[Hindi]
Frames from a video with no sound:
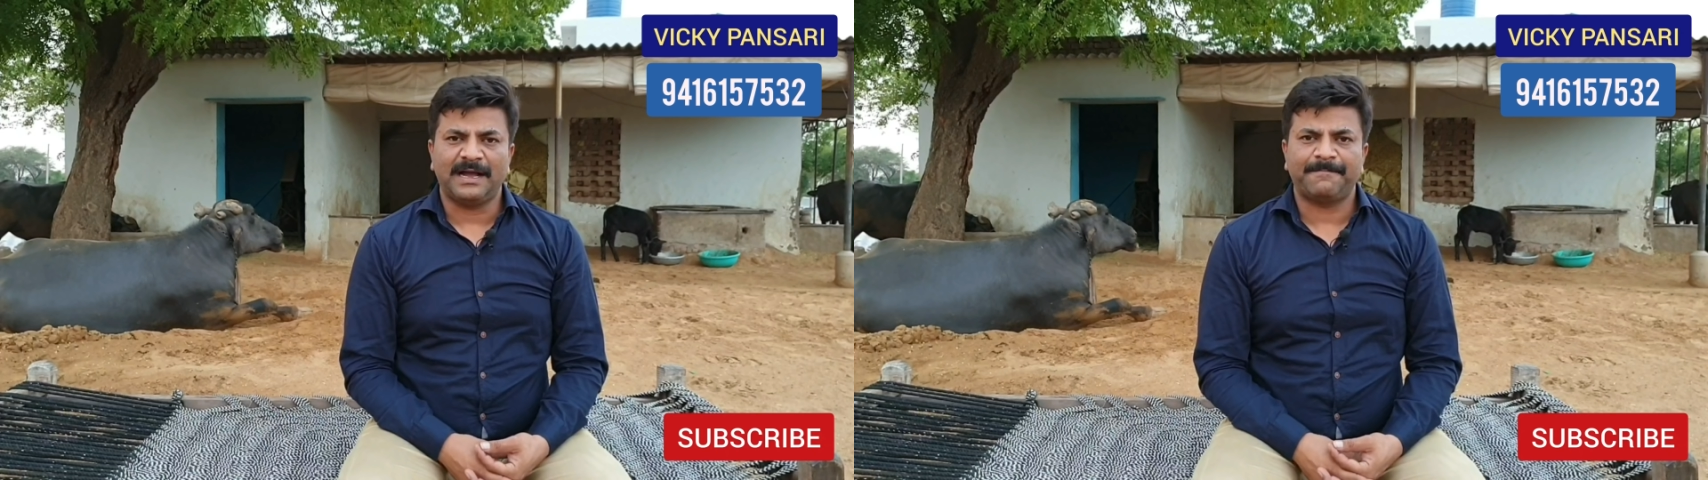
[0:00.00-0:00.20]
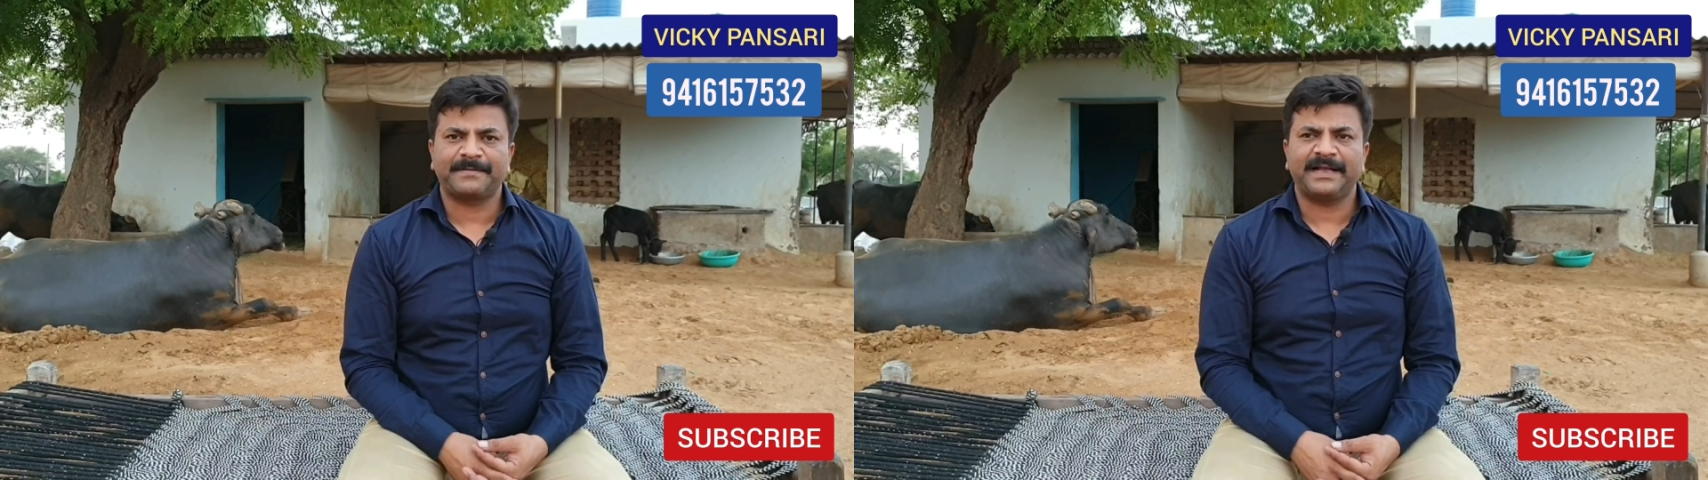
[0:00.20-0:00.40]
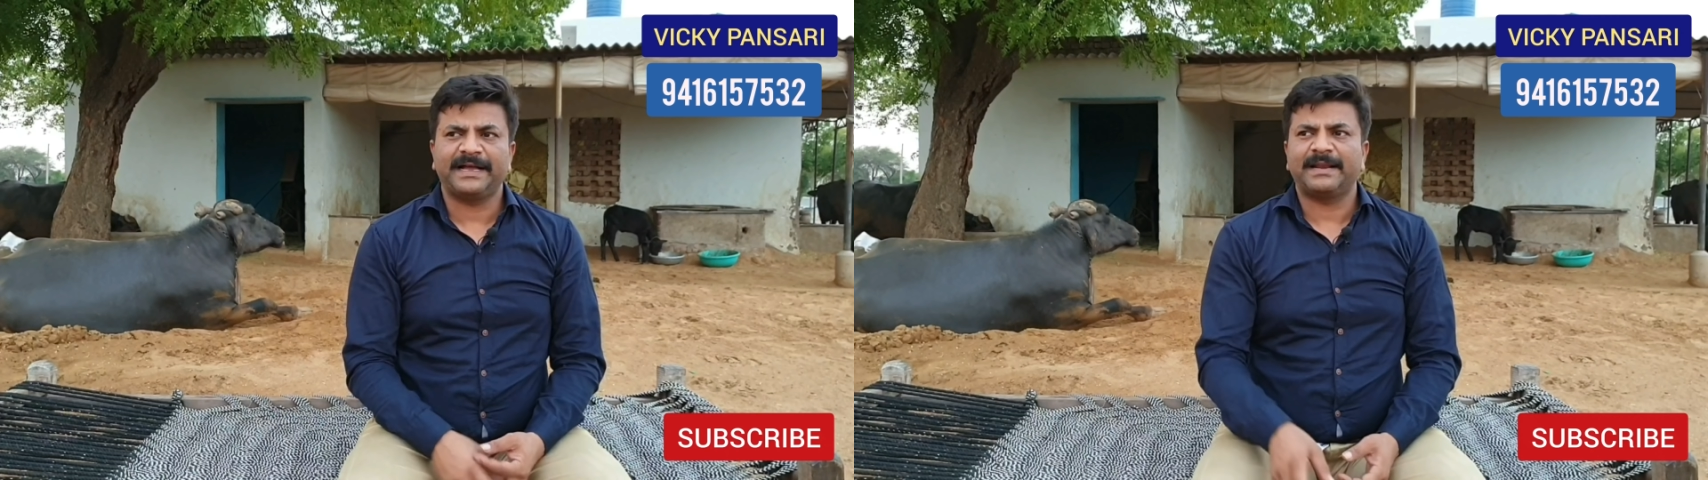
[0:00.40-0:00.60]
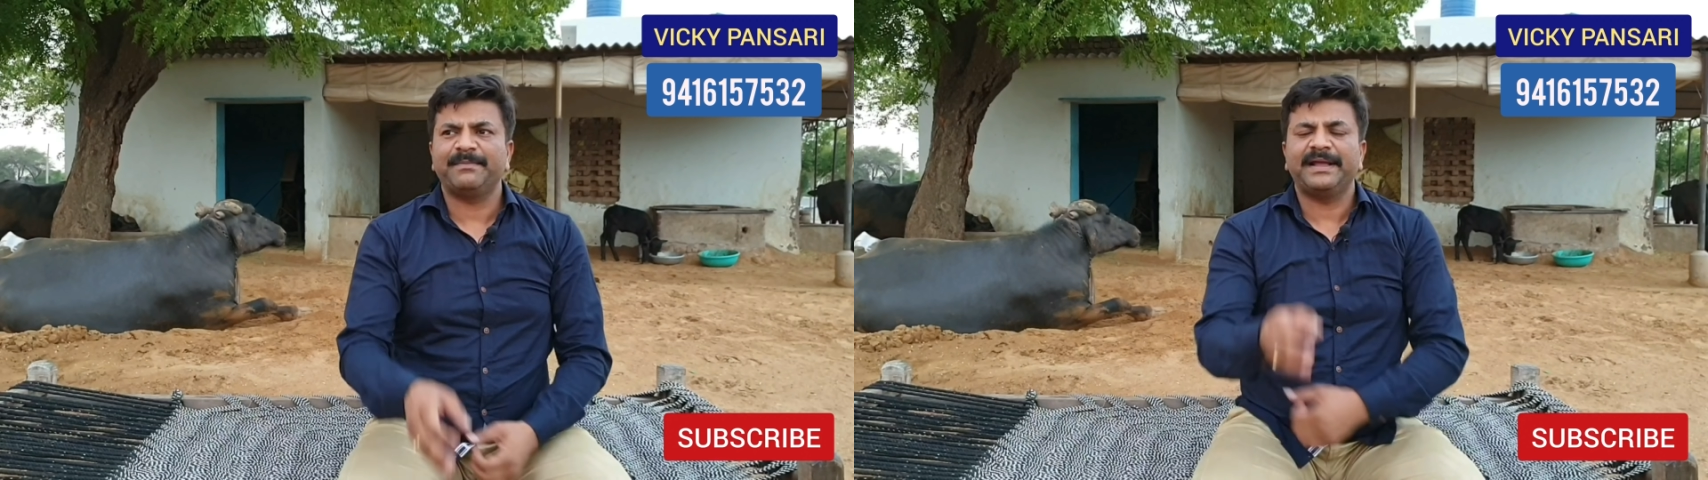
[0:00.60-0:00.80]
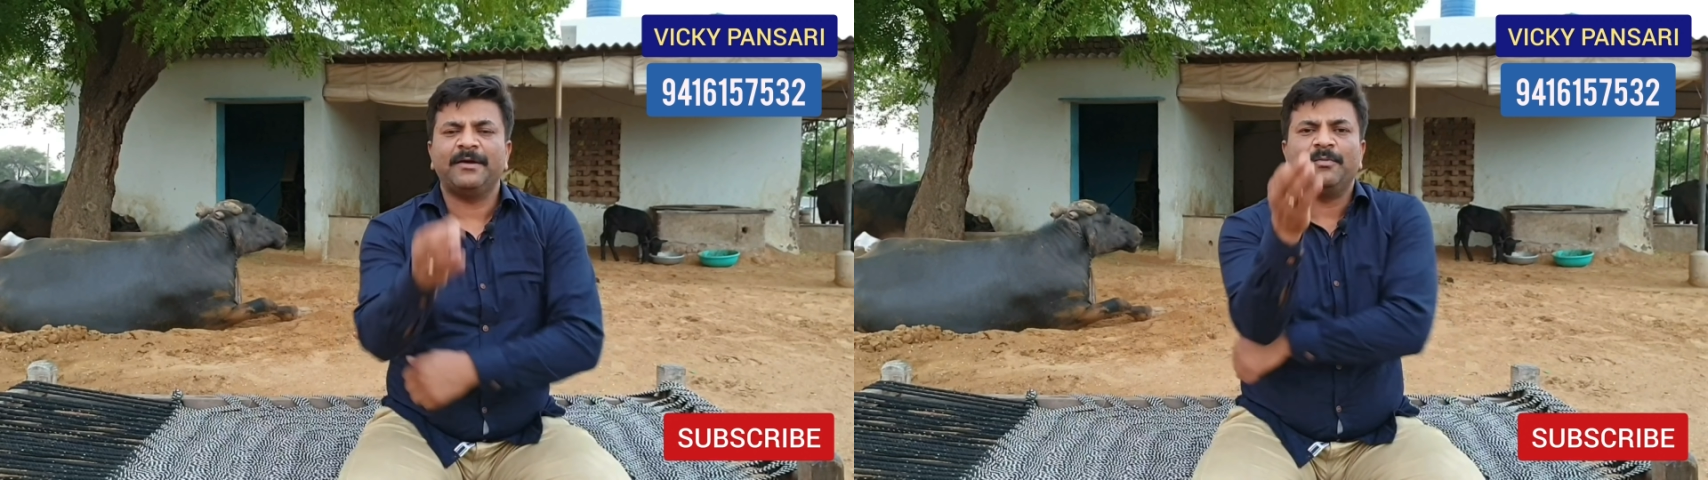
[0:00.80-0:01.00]
आपके घर
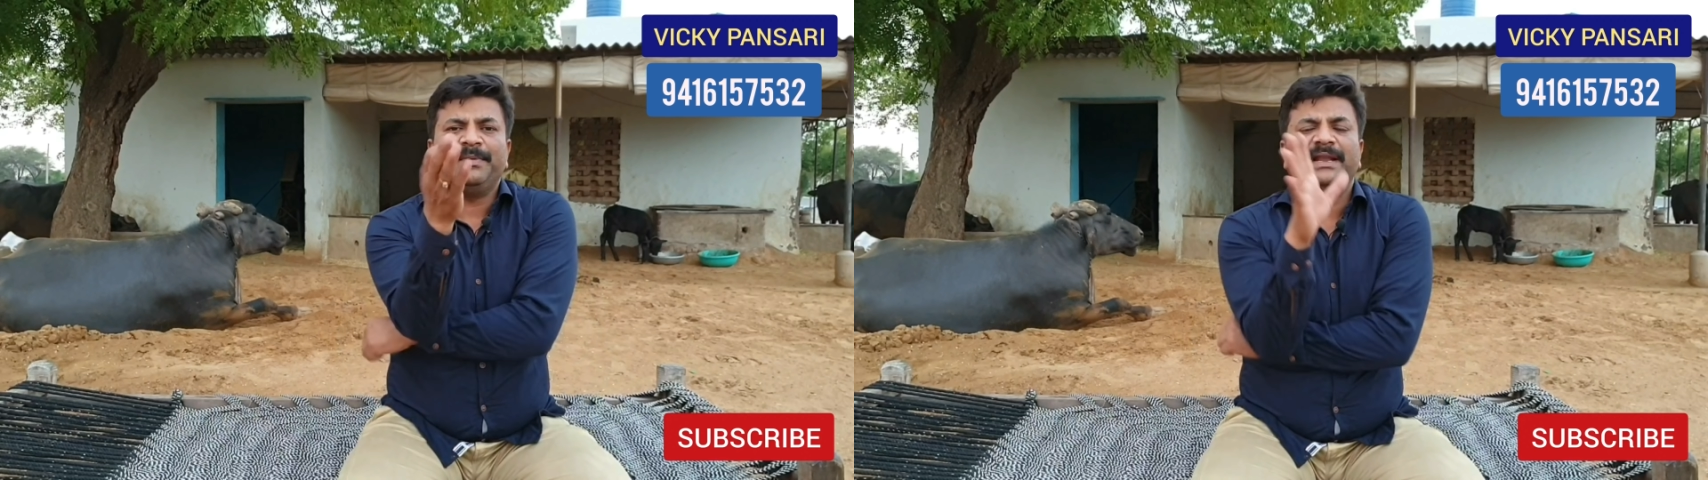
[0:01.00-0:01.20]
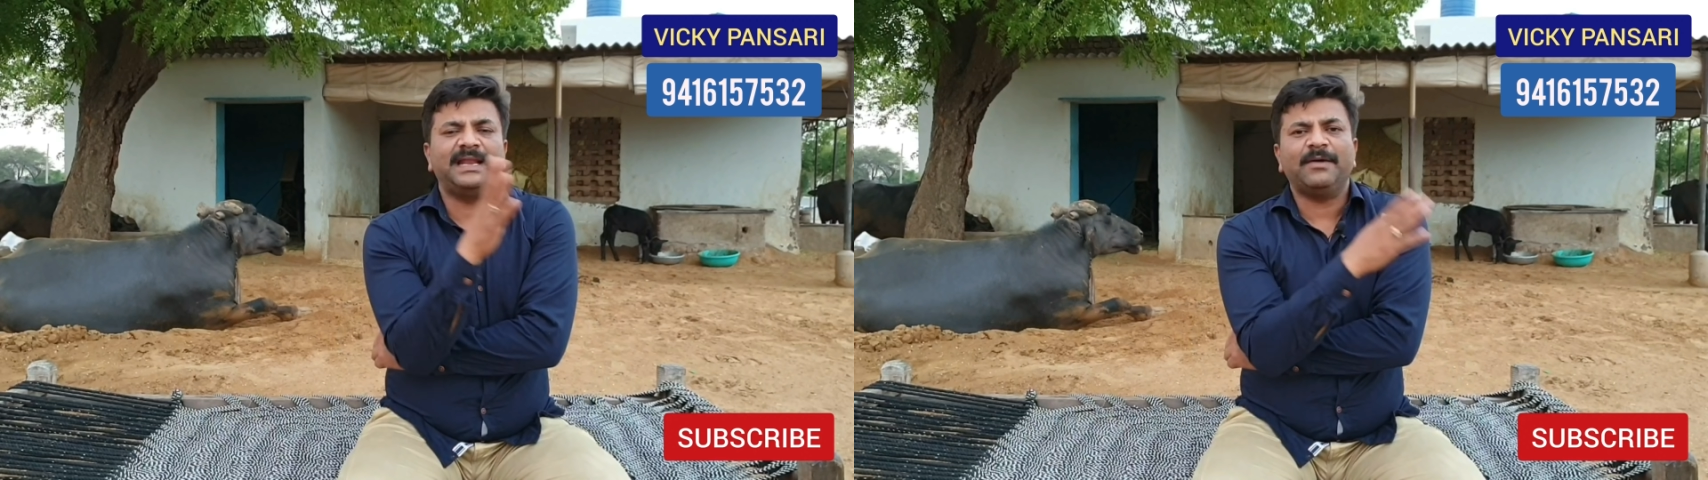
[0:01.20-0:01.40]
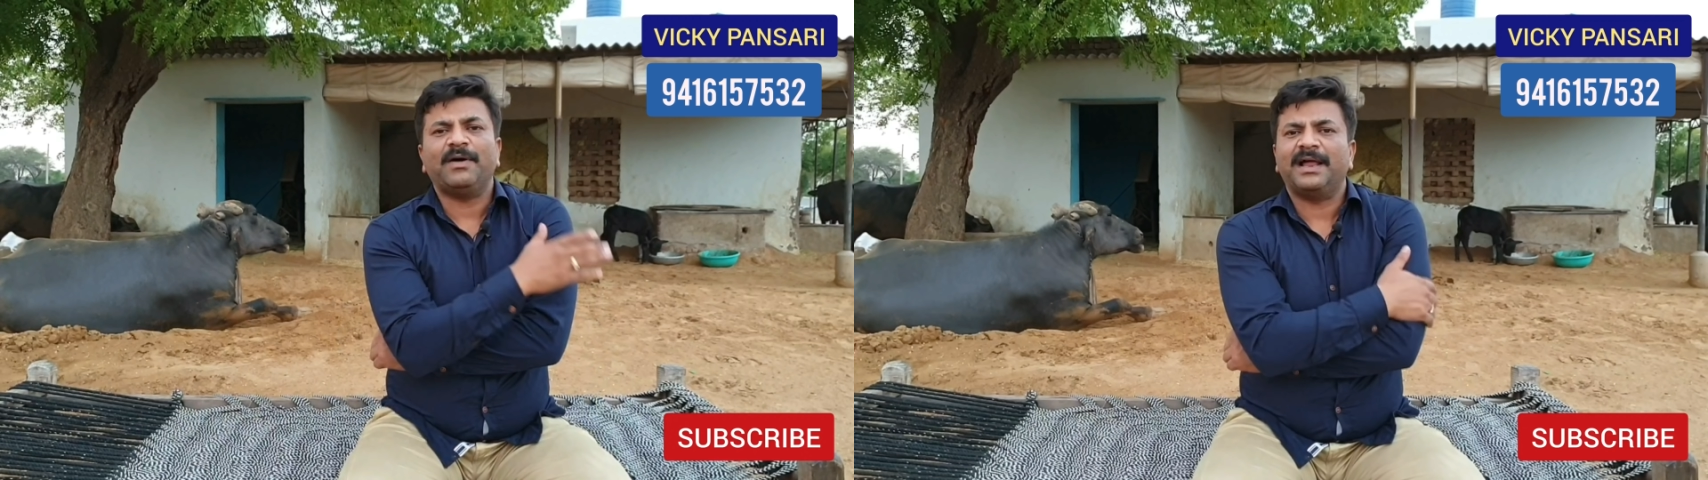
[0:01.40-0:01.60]
में मिलने